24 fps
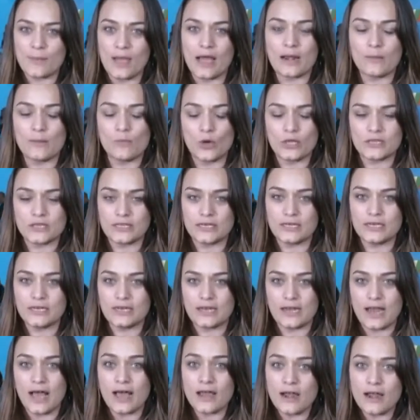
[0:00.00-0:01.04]
على
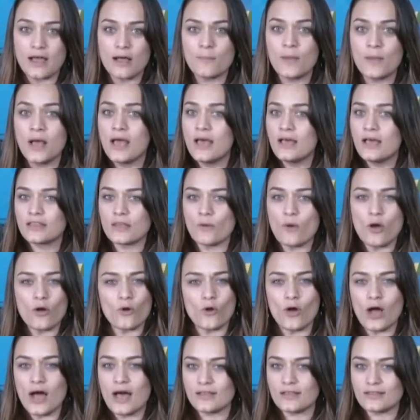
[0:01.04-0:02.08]
المواطنين العرب
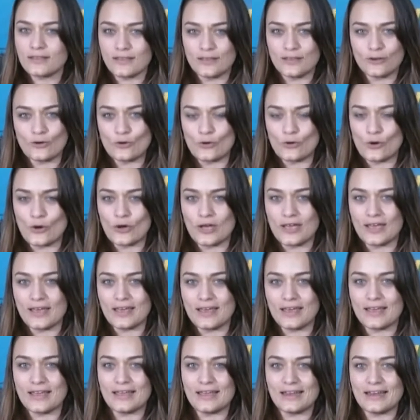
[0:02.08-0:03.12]
توقعاتي انه آه،
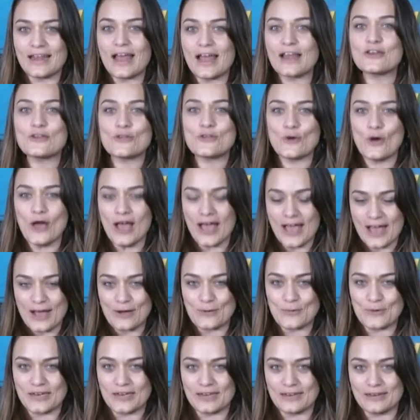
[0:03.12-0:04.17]
آه، لن
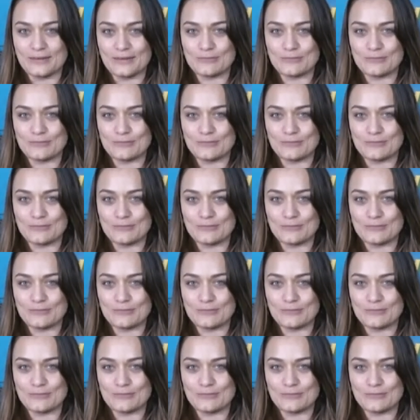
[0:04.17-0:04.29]
يحاول